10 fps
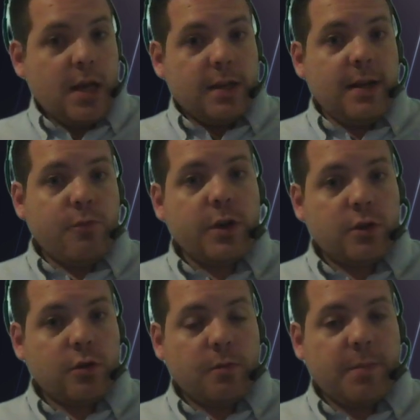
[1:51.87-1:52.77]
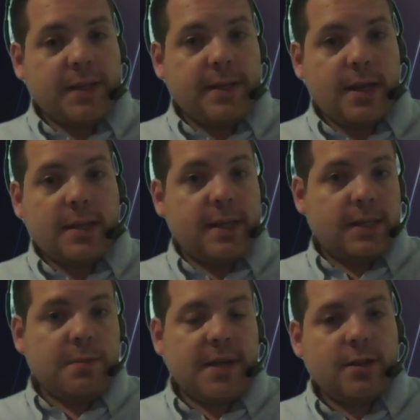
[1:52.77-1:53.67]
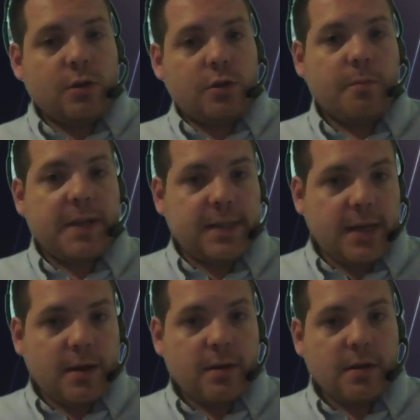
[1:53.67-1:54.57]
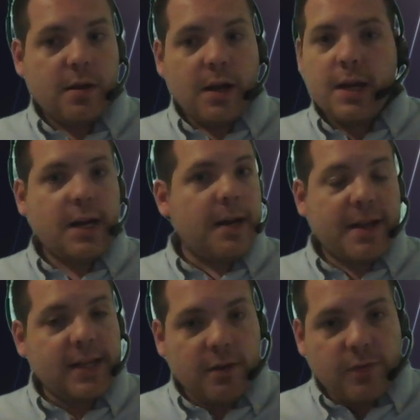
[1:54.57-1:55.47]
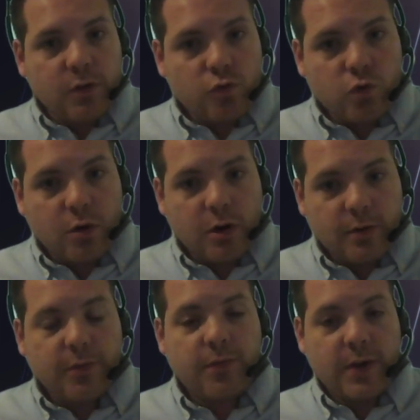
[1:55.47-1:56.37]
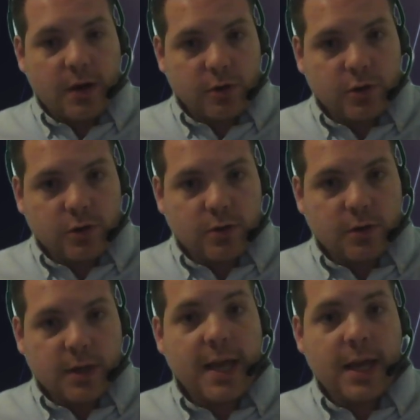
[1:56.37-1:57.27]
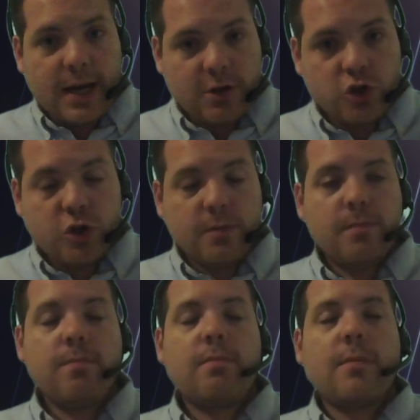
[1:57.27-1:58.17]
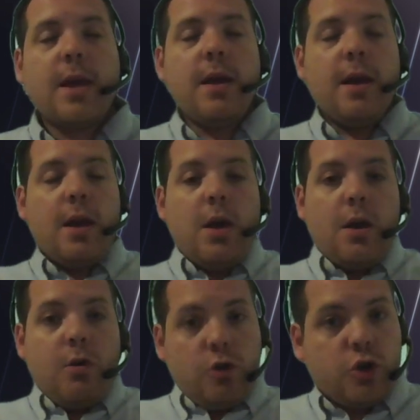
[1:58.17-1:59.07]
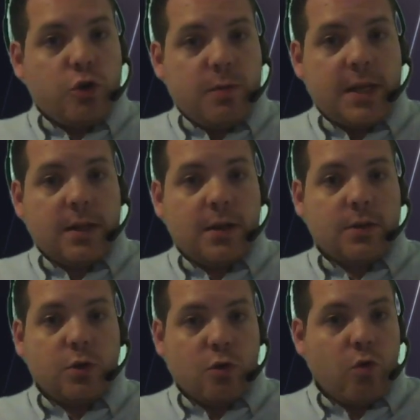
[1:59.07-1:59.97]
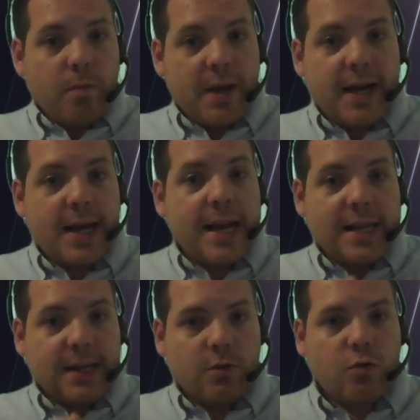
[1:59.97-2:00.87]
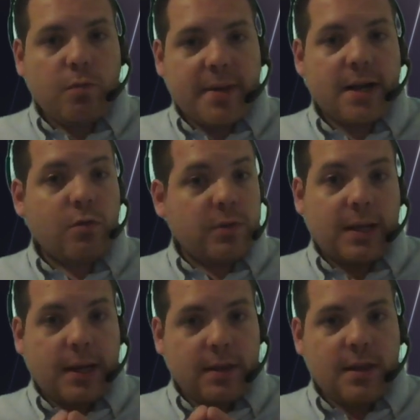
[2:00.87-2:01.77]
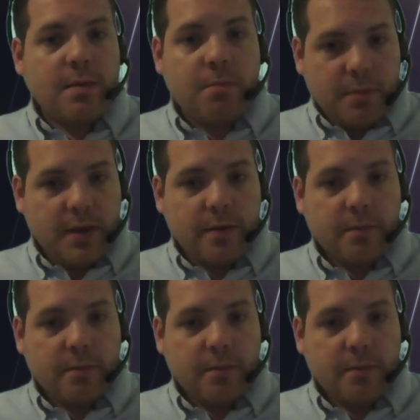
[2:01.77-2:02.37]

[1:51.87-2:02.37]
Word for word: Des mois se sont passés, des semaines se sont passées, et la bataille fait toujours féroce et rage. Aujourd'hui, ce combat est un combat contre un ennemi.